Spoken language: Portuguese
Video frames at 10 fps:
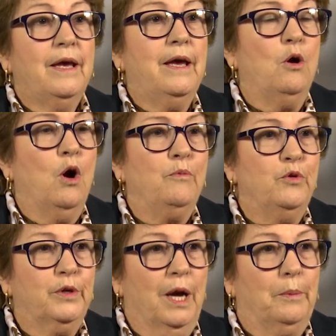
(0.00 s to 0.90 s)
É
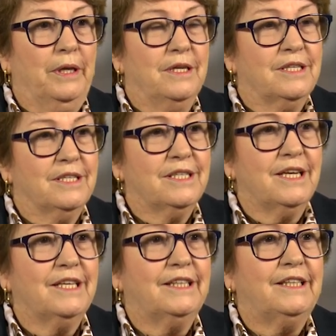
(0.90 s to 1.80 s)
óbvio que a
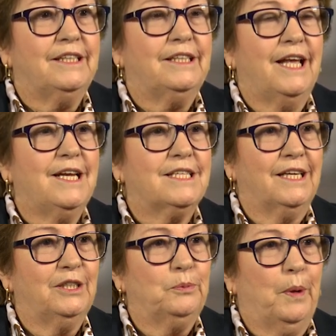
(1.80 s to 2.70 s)
BNCC tem que
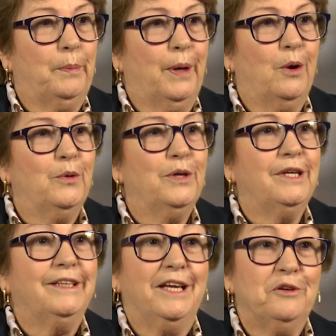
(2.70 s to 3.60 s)
sair do papel
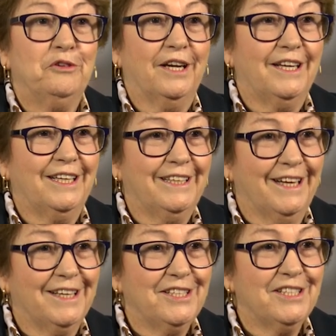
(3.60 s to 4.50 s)
e tem que virar
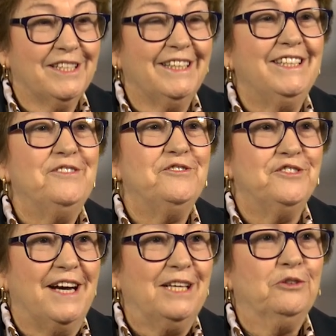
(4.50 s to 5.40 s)
realidade. De
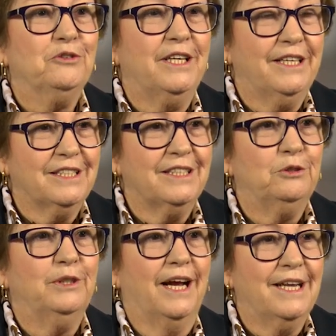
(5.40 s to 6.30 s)
fato, tem que
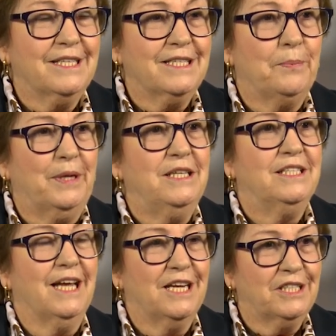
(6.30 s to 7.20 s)
assegurar essas
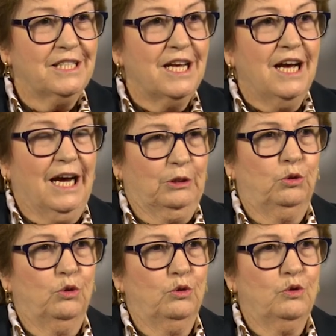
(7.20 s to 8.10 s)
aprendizagens a
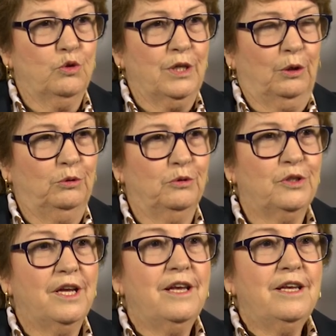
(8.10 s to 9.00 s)
todos os
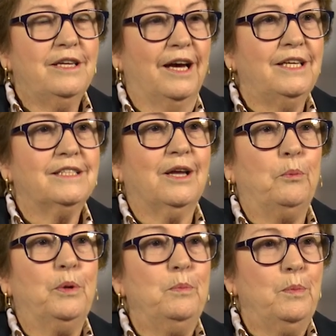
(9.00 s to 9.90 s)
alunos. E aí está o
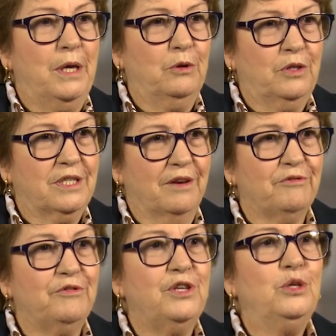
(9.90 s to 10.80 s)
primeiro
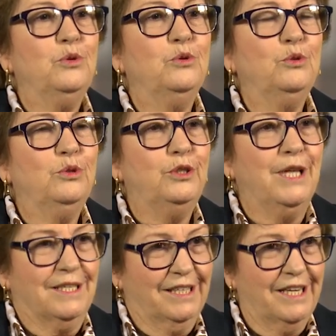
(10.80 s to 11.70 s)
desafio
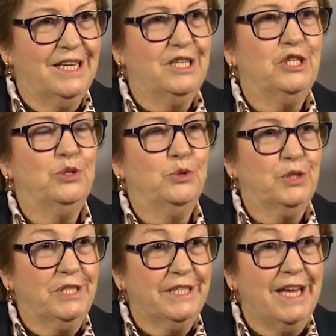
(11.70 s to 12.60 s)
das redes, dos
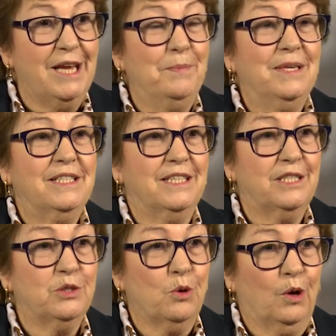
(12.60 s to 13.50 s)
sistemas, das
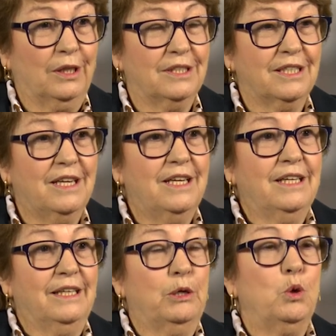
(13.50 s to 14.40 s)
escolas.
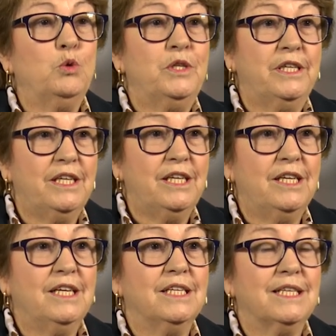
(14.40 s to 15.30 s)
É
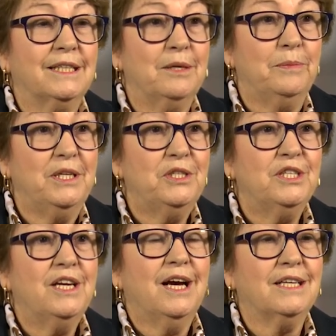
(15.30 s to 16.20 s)
conseguir
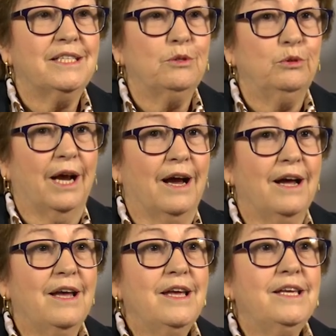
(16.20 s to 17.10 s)
exatamente assegurar
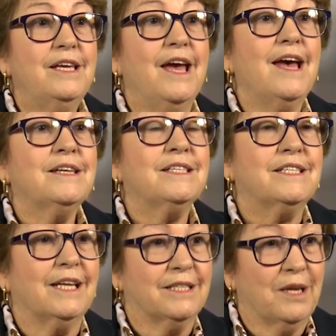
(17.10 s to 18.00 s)
que
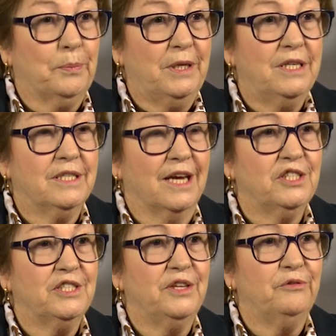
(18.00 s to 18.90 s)
estas
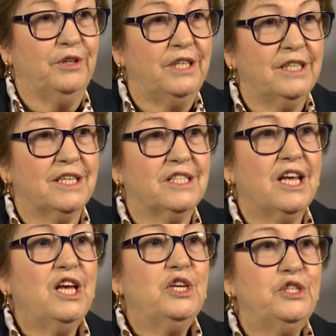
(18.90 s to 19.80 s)
aprendizagens definidas
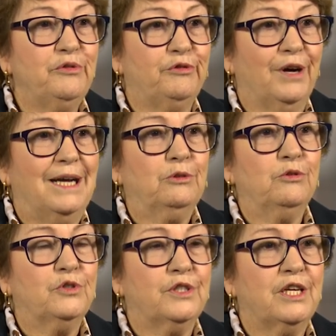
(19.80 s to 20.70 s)
de fato
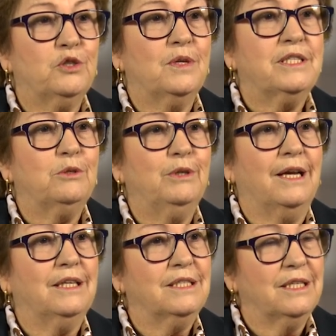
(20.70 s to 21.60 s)
sejam
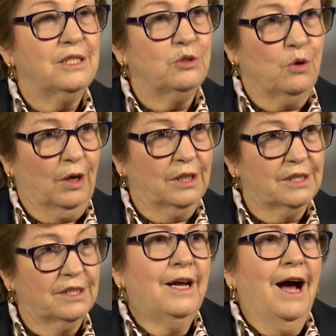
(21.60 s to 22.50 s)
asseguradas nas
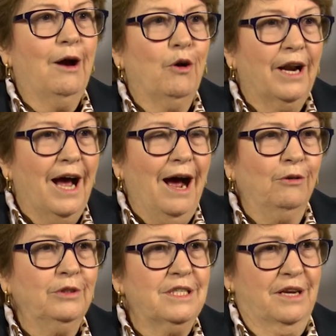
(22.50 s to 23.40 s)
escolas. Agora, há
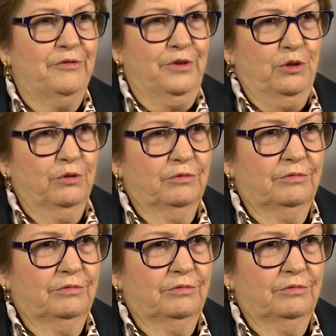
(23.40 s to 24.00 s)
um desafio